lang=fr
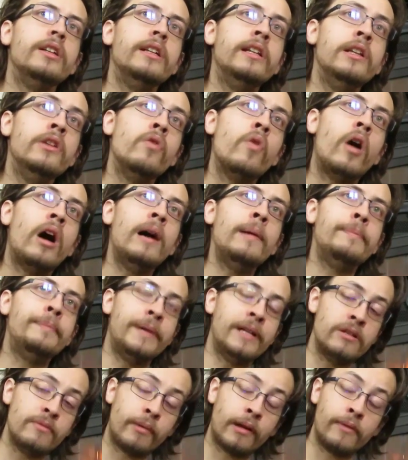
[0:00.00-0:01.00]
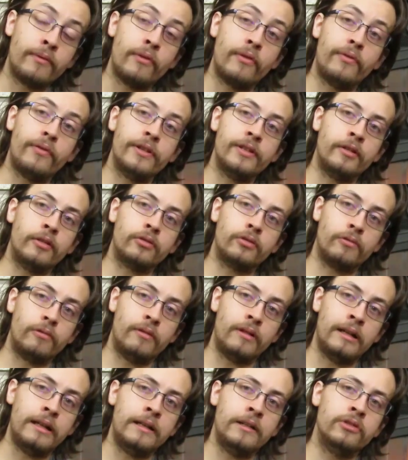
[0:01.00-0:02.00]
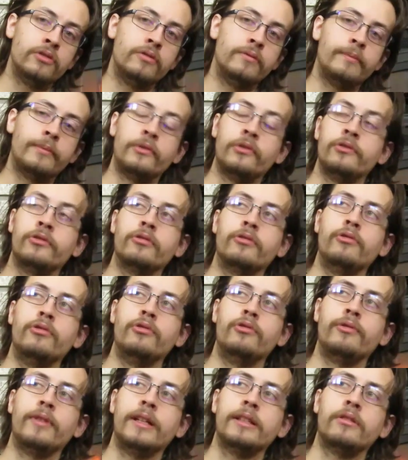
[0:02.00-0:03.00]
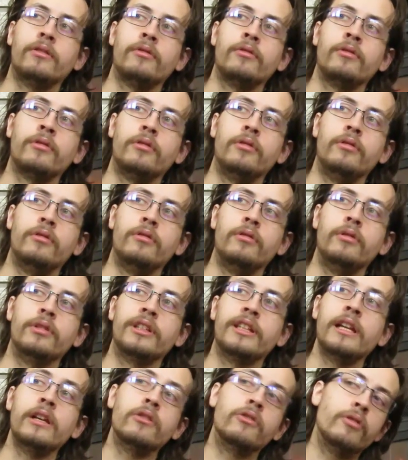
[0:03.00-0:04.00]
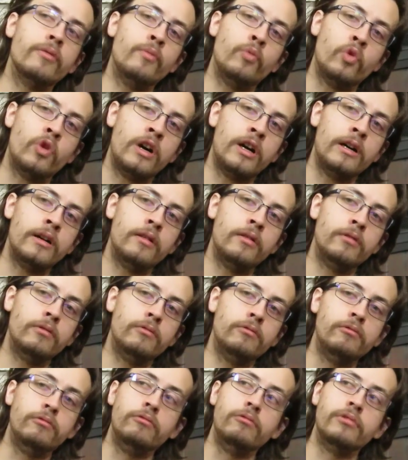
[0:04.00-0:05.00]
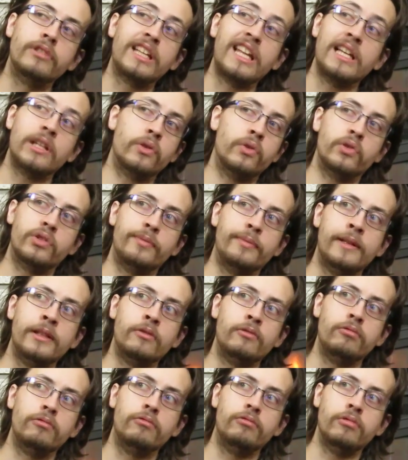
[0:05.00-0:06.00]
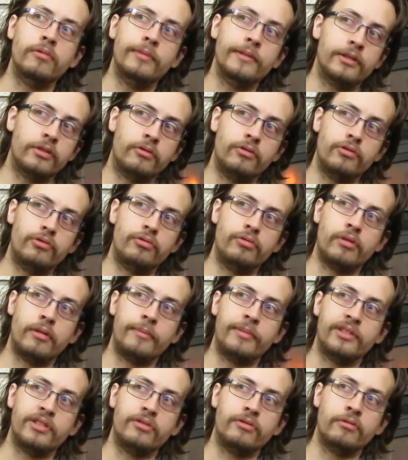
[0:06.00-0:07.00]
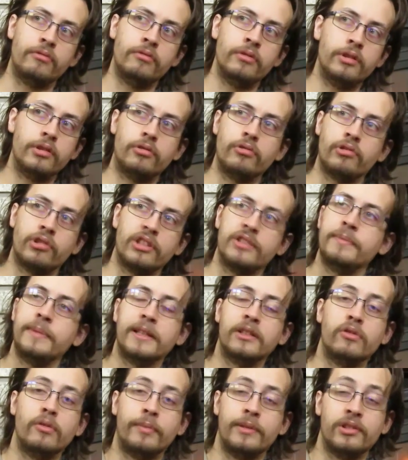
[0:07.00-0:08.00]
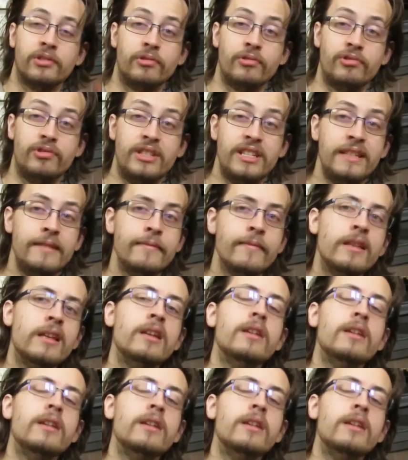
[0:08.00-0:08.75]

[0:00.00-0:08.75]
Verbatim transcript: il n'y aura pas le Brief of Fire 3, je pense que je vais attendre euh, quelques mois ou quelques semaines tout court parce que je suis impatient et que je respecte pas ce que je dis.